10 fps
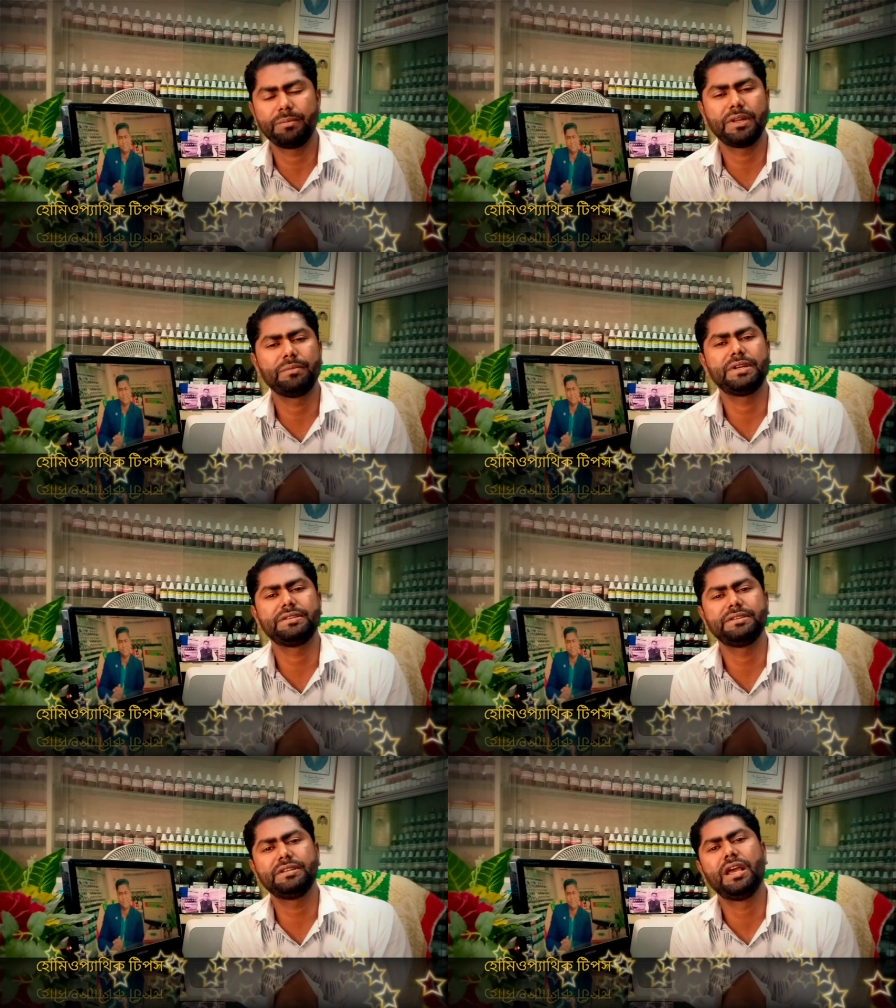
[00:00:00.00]
আপনারা
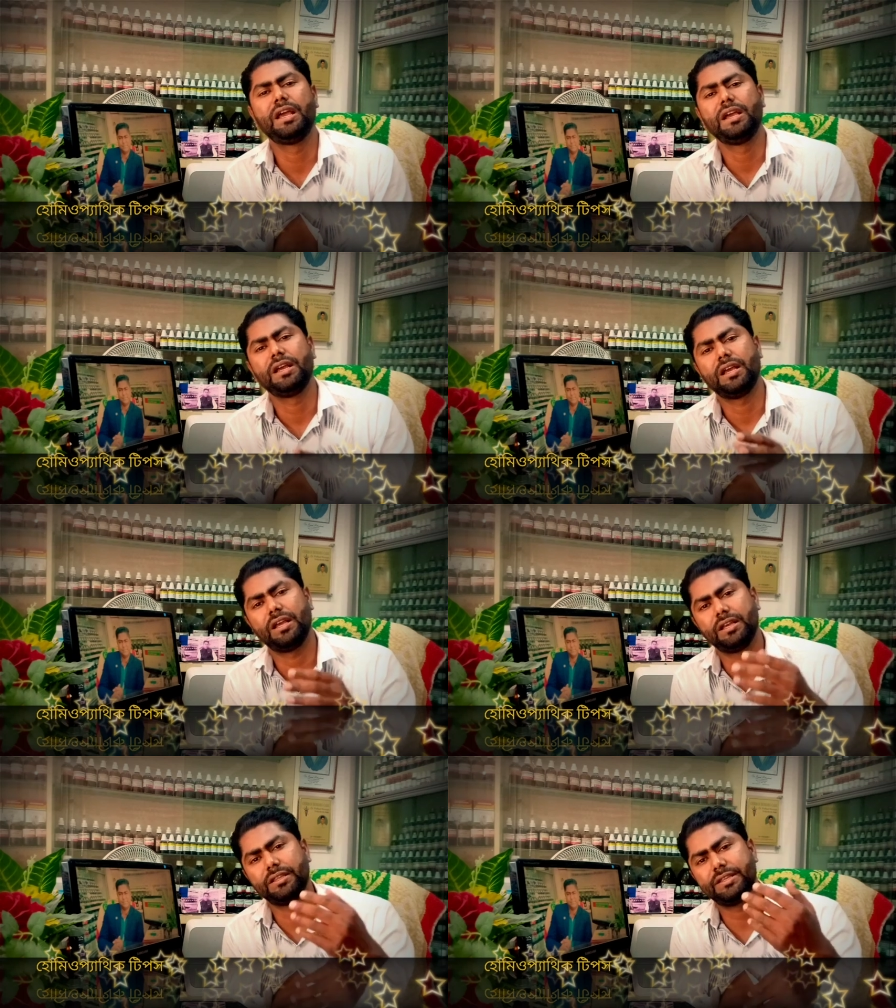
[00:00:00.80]
মেডিসিন
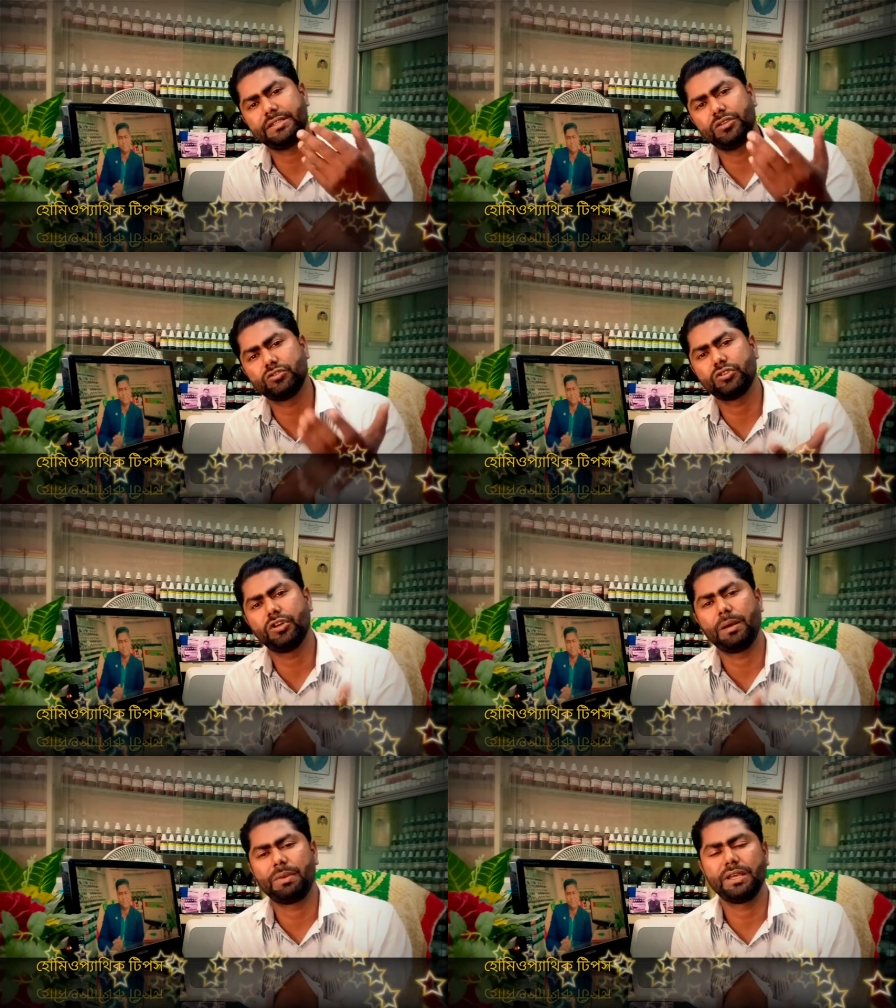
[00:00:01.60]
দেশি ওষুধও
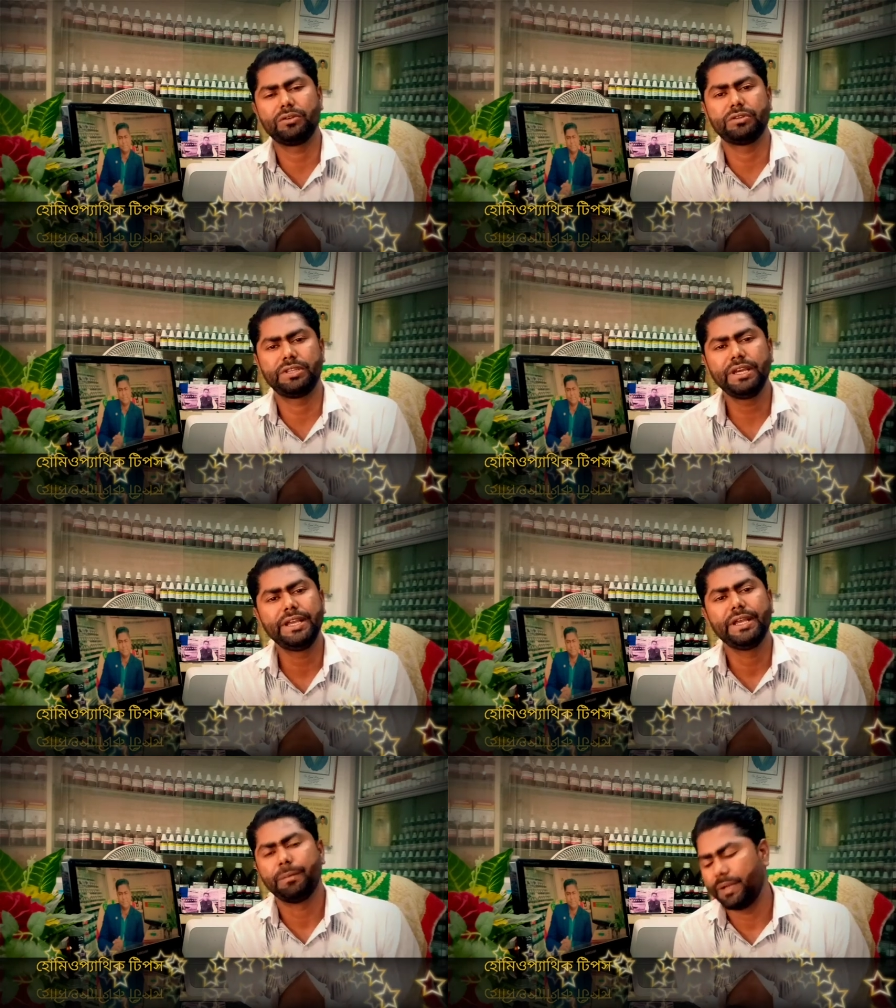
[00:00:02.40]
অ্যাপ্লাই করতে
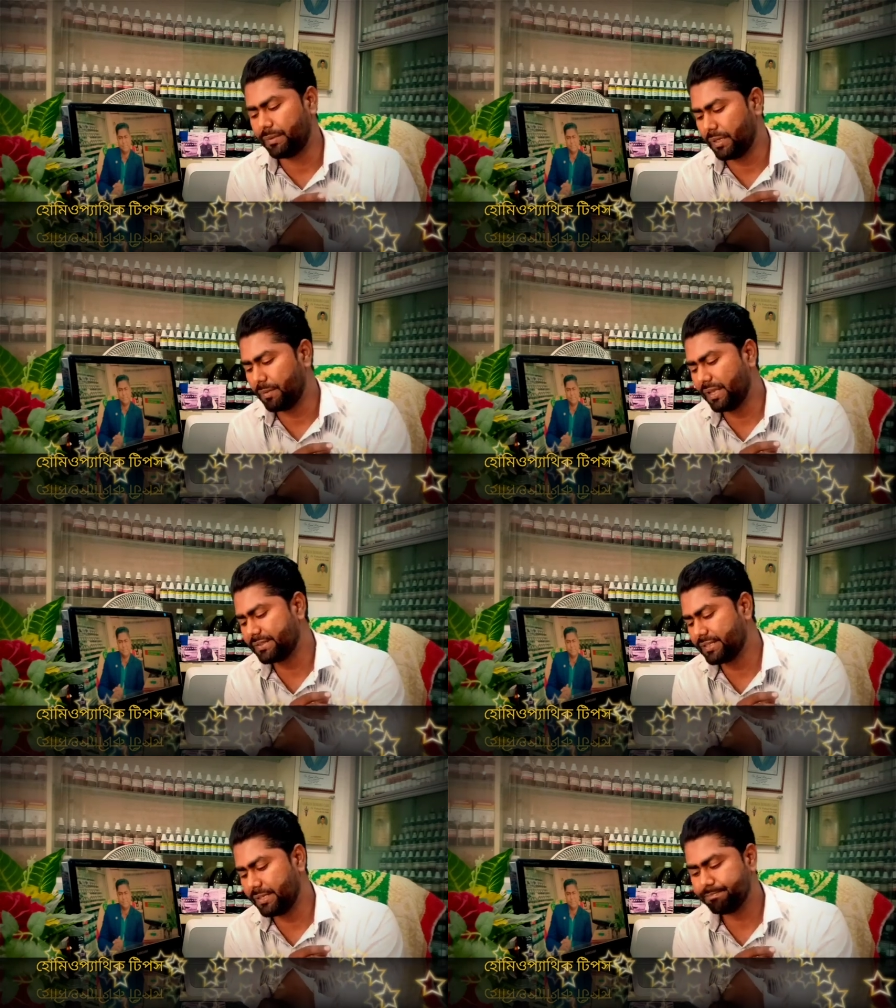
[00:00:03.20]
পারবেন আমরা
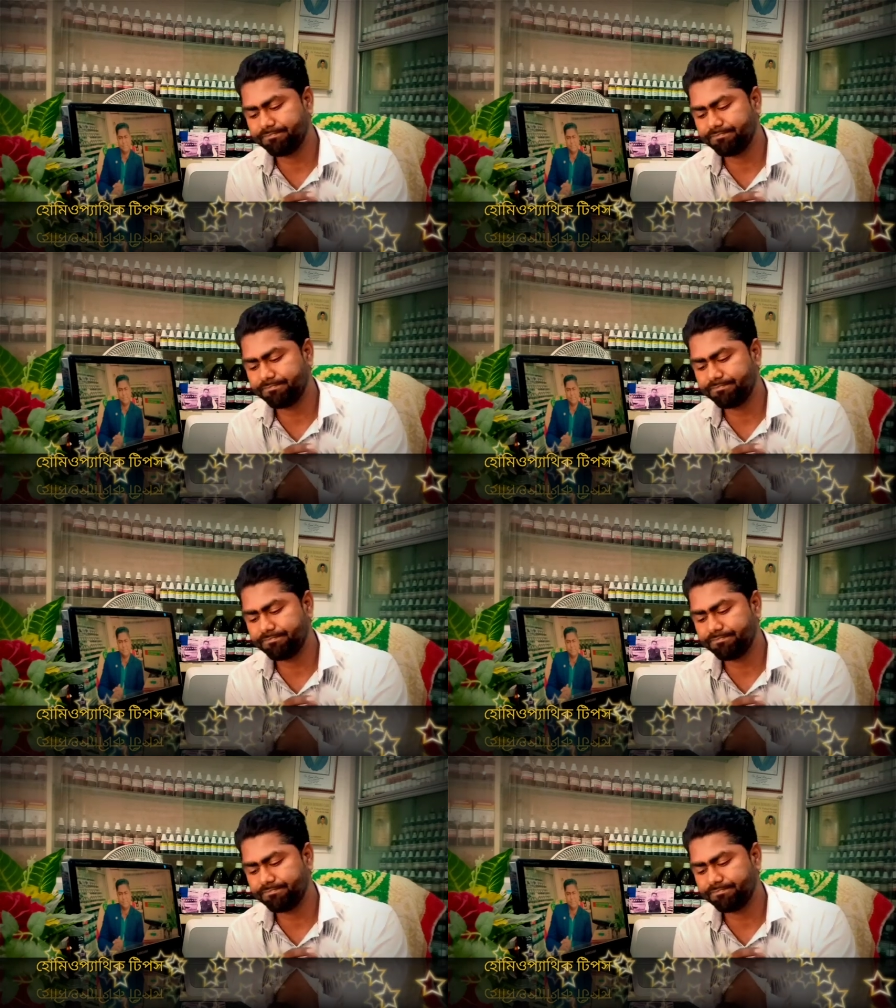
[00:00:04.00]
আজকে